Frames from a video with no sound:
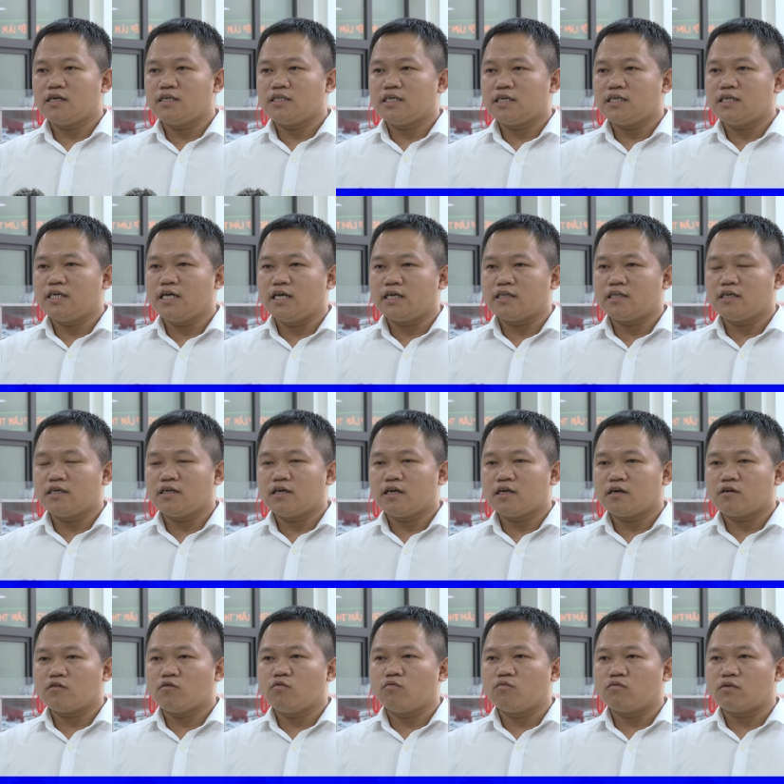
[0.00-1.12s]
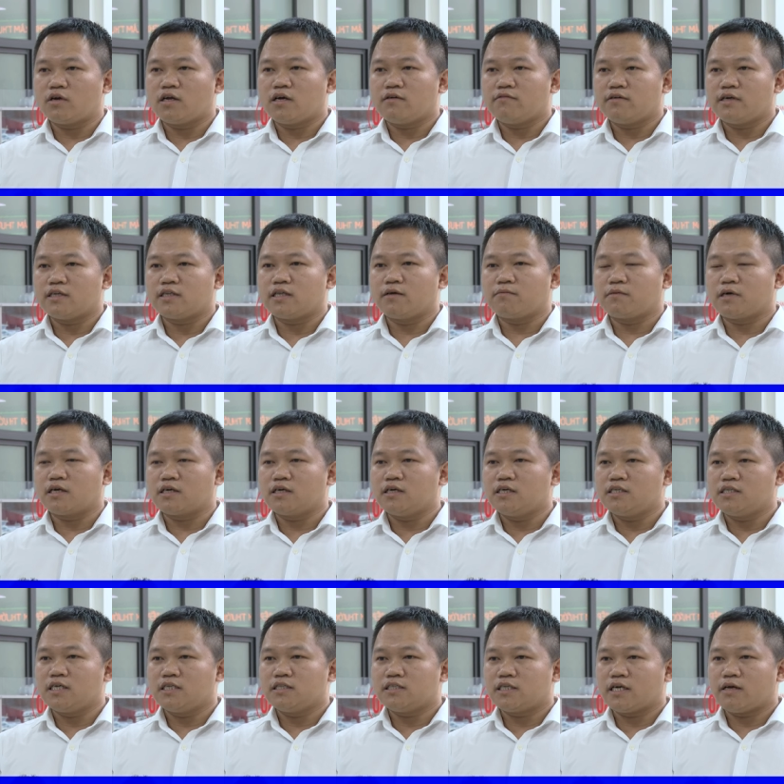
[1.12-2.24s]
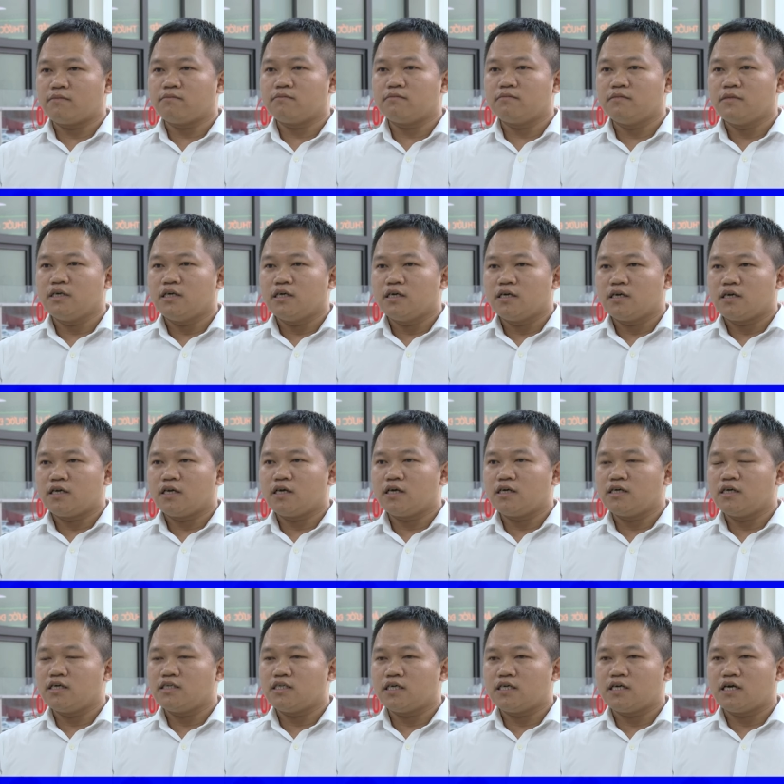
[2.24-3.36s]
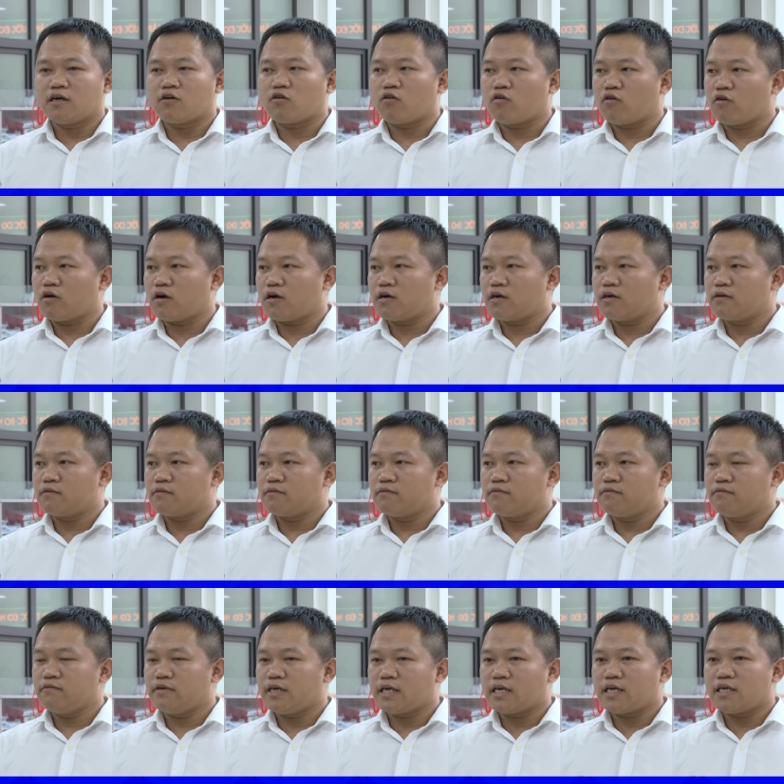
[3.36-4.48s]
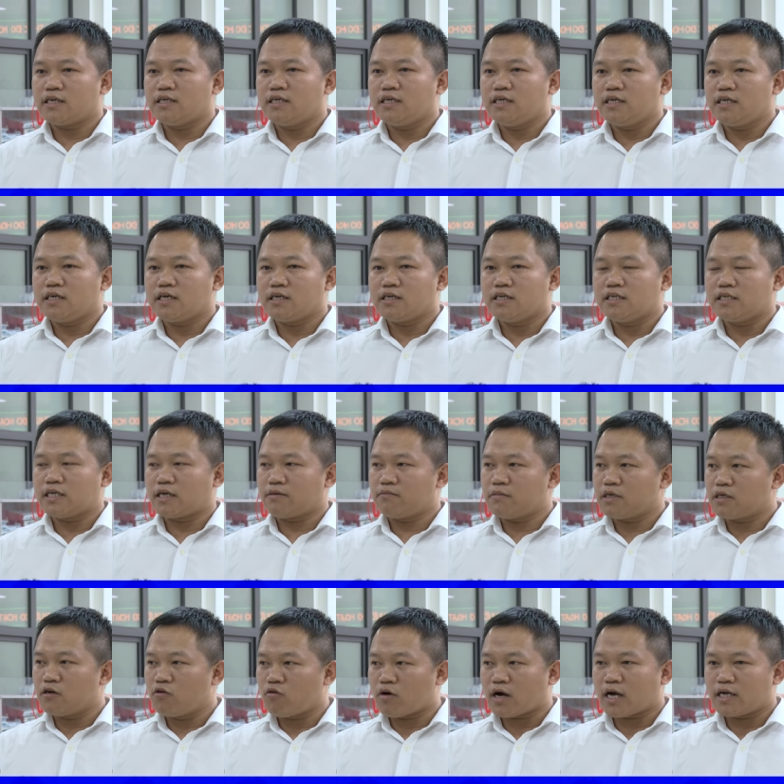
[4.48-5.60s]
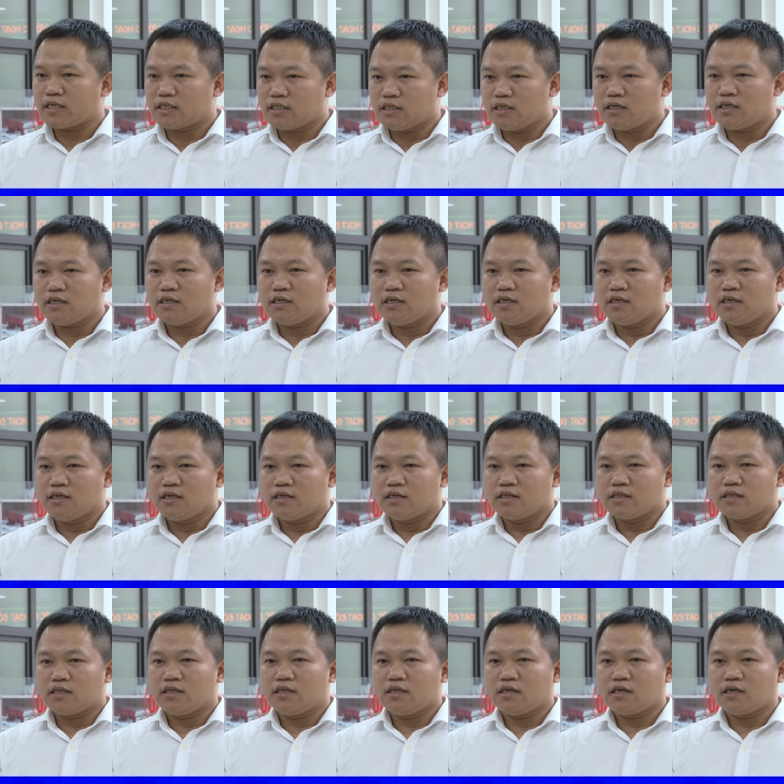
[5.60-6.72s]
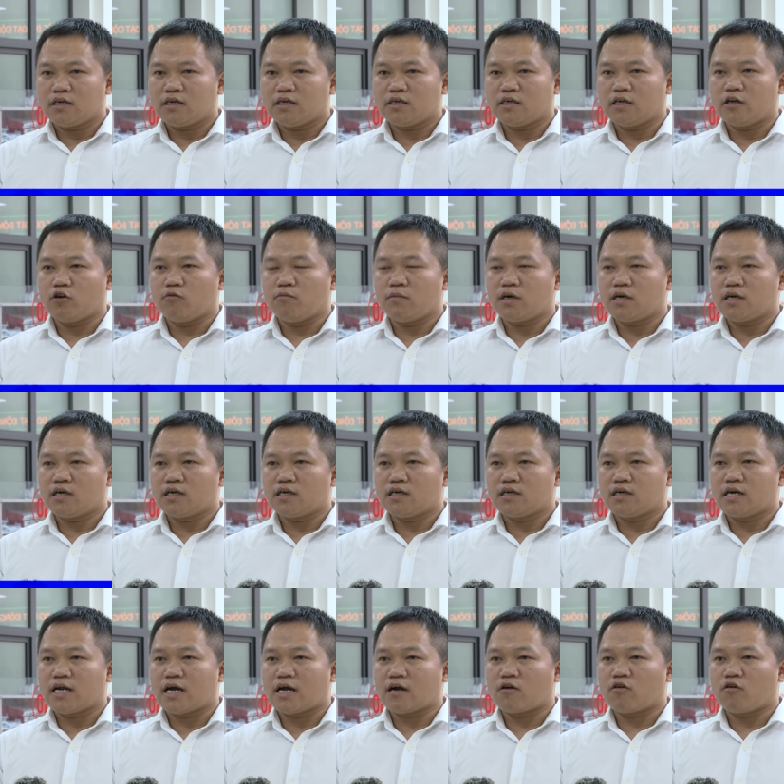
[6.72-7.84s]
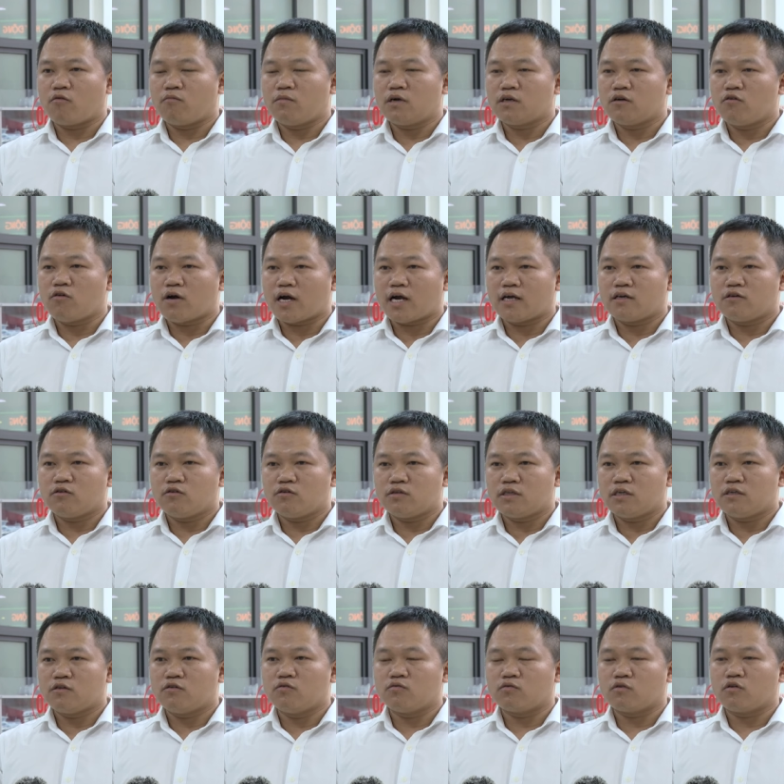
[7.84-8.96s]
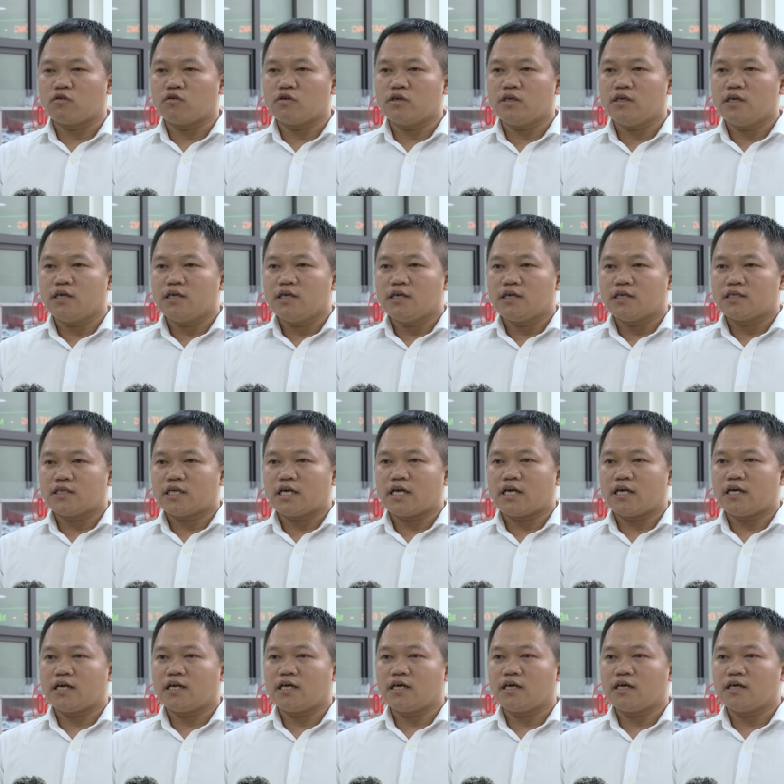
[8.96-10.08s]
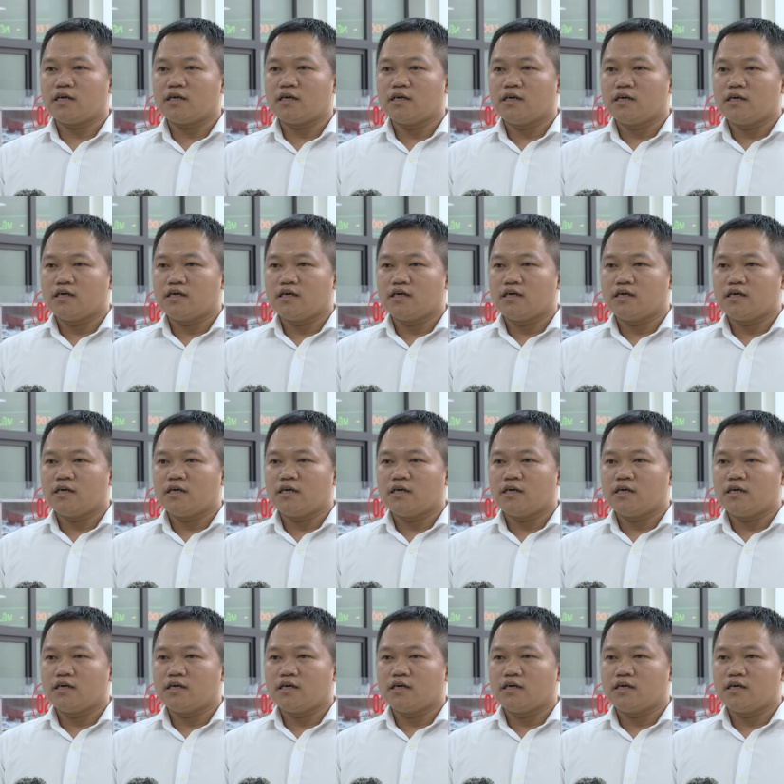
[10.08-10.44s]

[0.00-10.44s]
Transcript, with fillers: người dân đến thì à, cũng là phải tiếp cận người dân xem là người dân đã có VNID à, định danh mức độ 2 chưa. Thì nếu mà đã có mức độ 2 rồi thì chúng tôi sẽ là